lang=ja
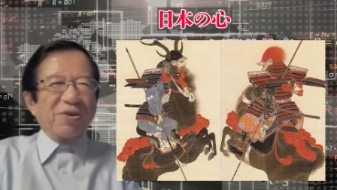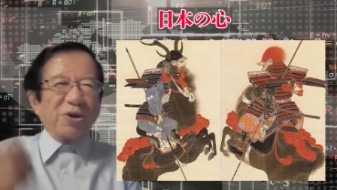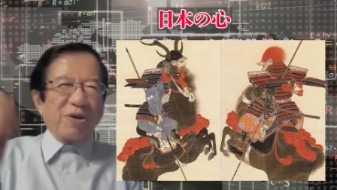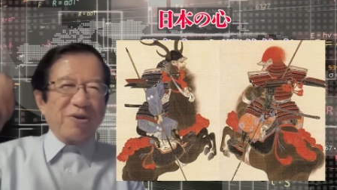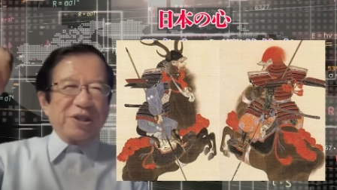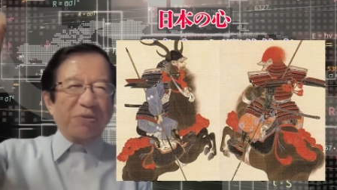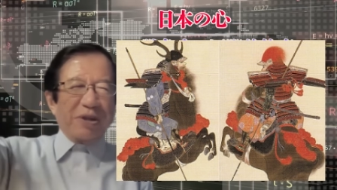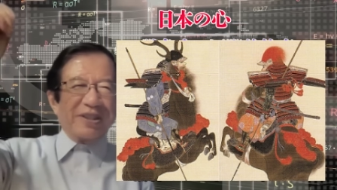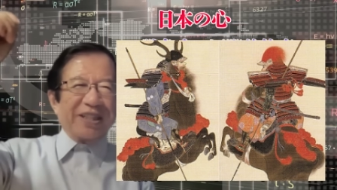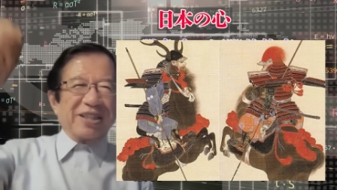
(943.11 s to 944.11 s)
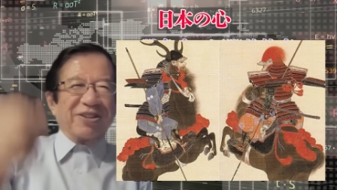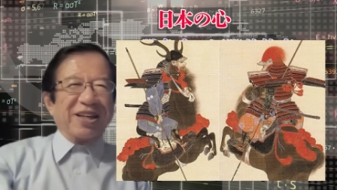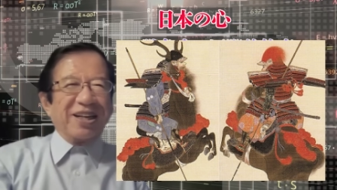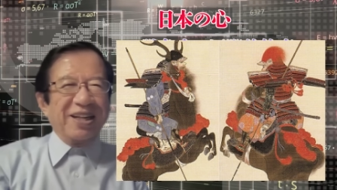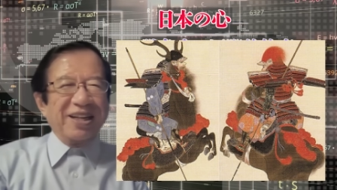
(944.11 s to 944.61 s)
俺は島津だと
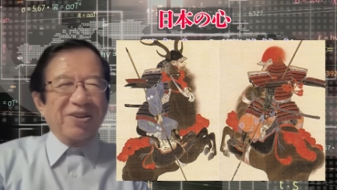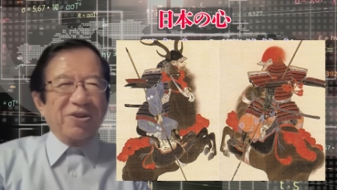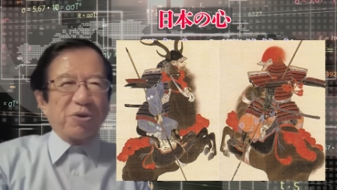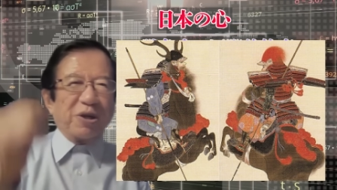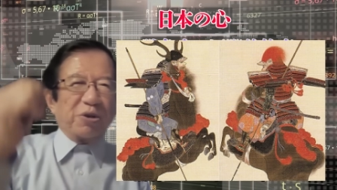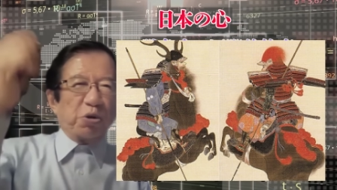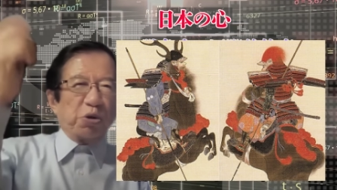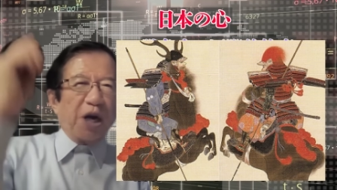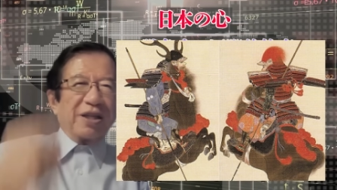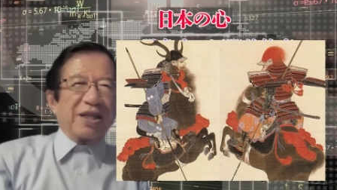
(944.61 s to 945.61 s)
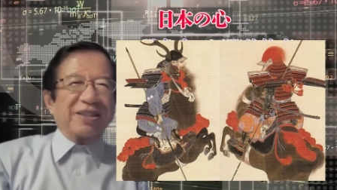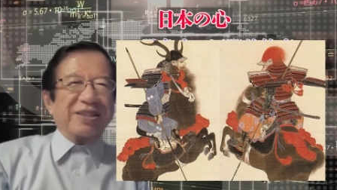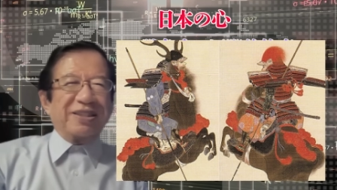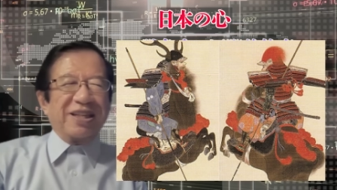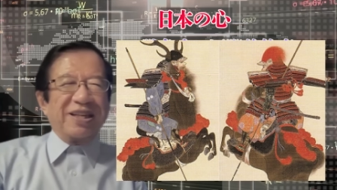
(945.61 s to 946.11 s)
か、俺は徳川だっ
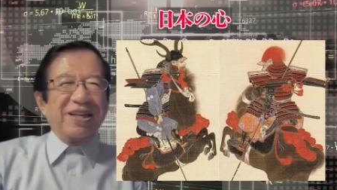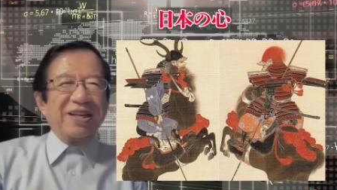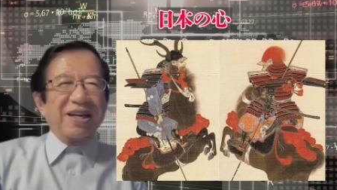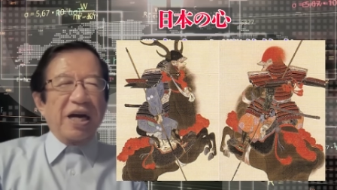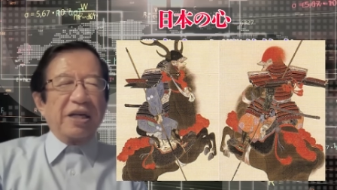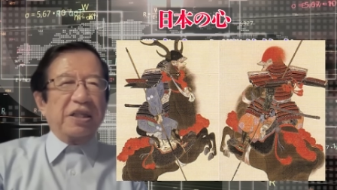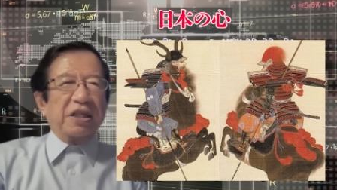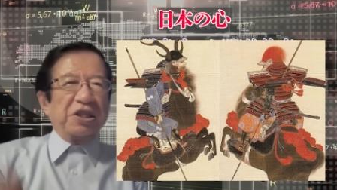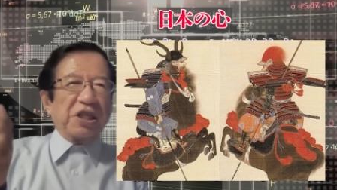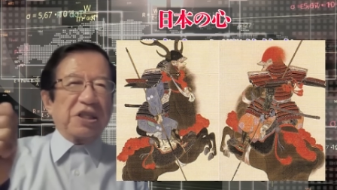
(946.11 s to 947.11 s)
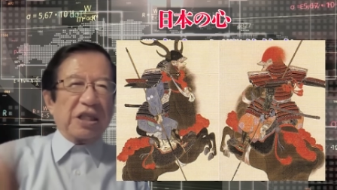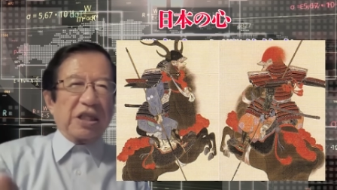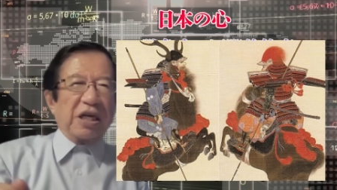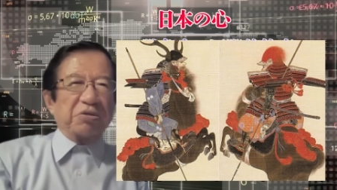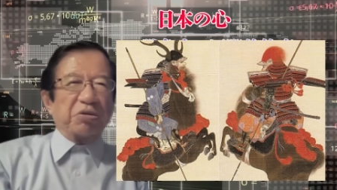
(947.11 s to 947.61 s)
つって、はっきりして戦
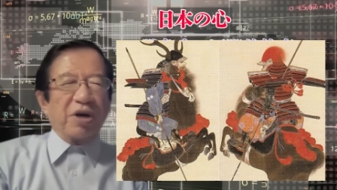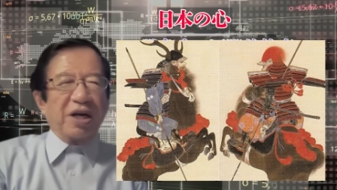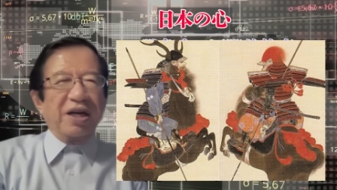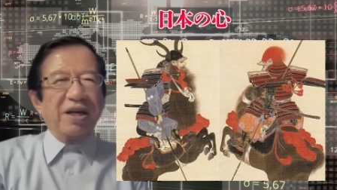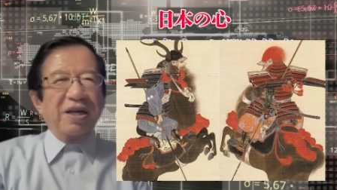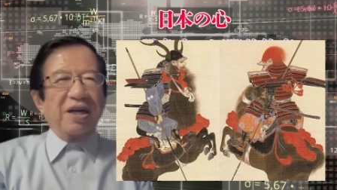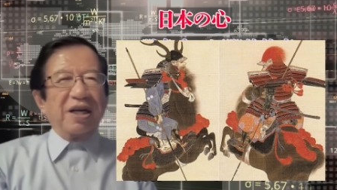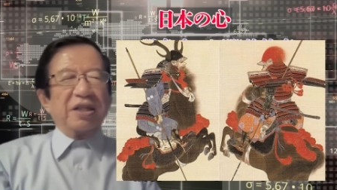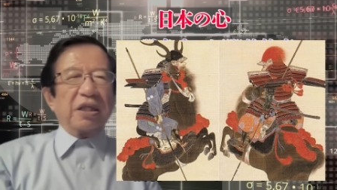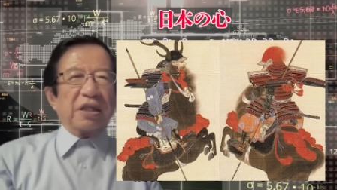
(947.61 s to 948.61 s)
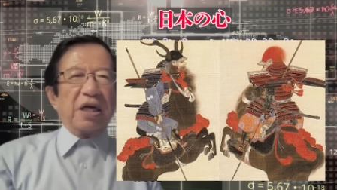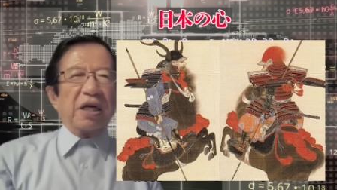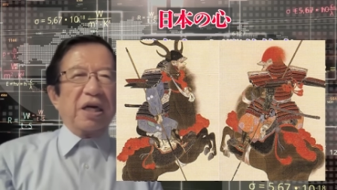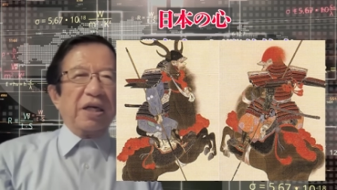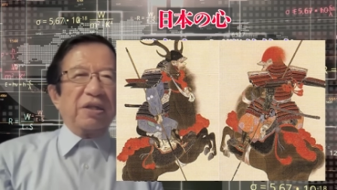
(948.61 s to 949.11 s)
うのは、あれ
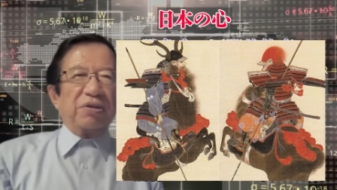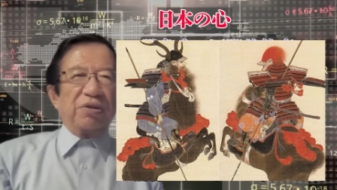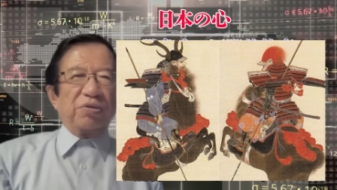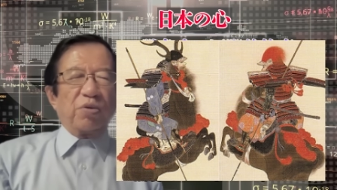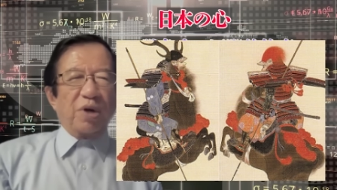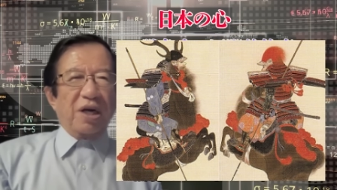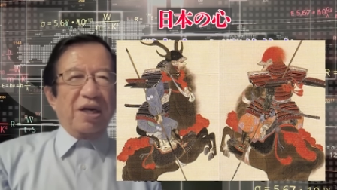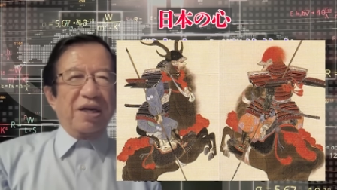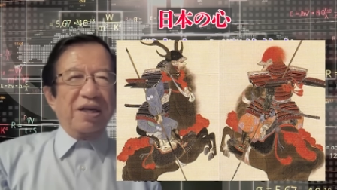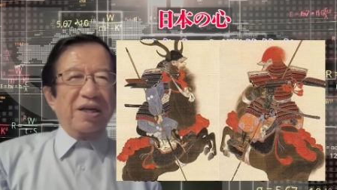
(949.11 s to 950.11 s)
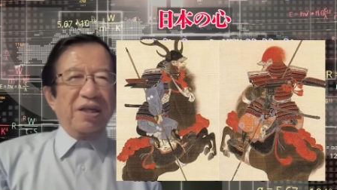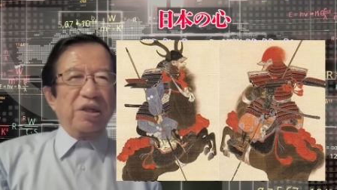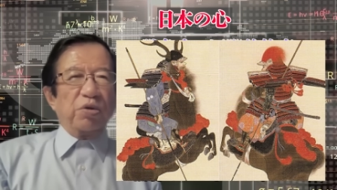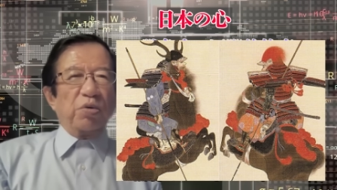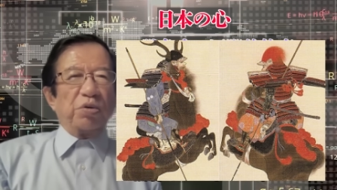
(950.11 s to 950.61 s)
戦いっていうのは
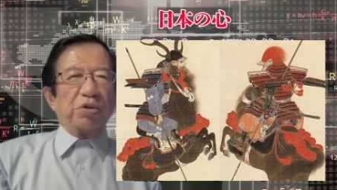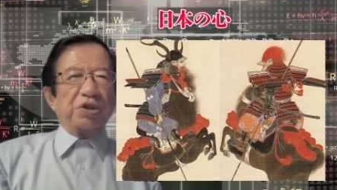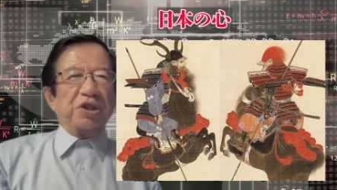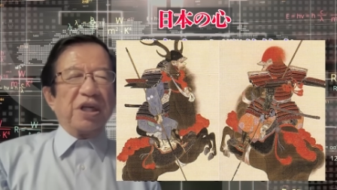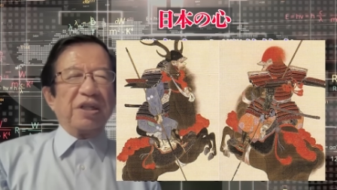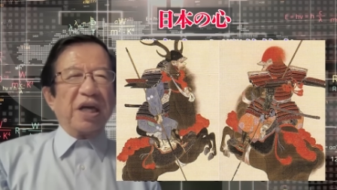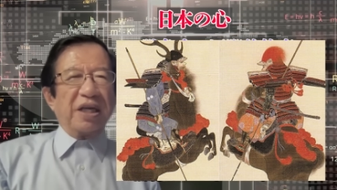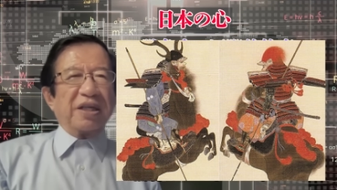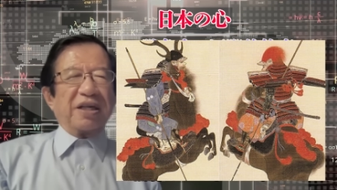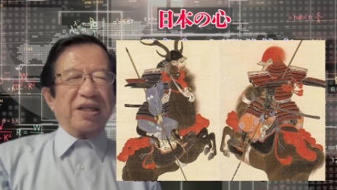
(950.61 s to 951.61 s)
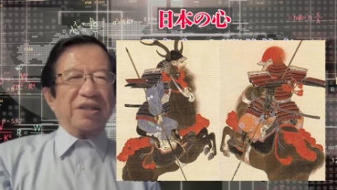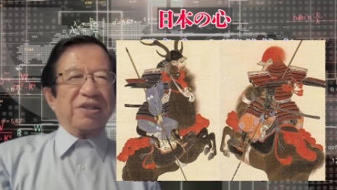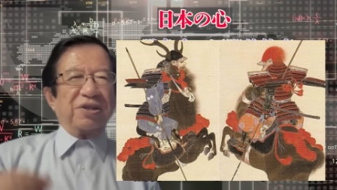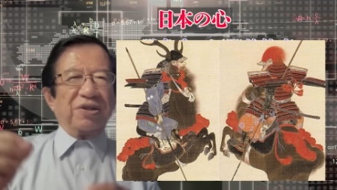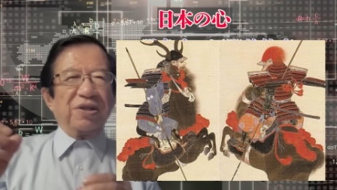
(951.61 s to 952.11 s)
人殺しじゃないからなんで
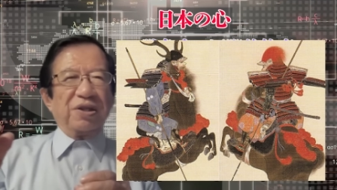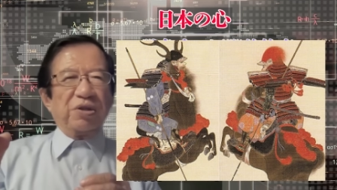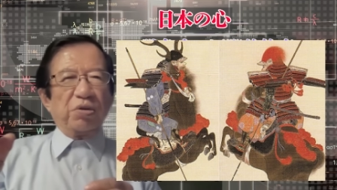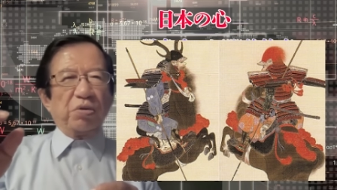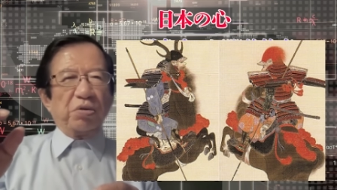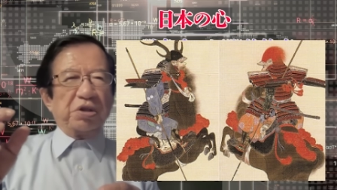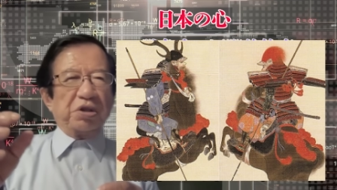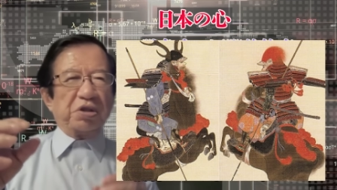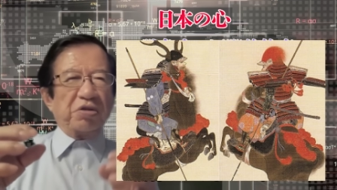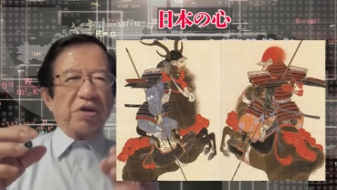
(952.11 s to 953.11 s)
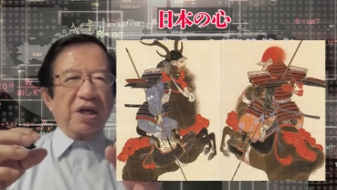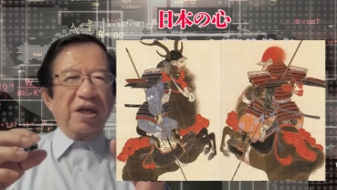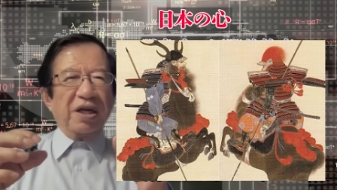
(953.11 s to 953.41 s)
すよ。人殺しっていうのは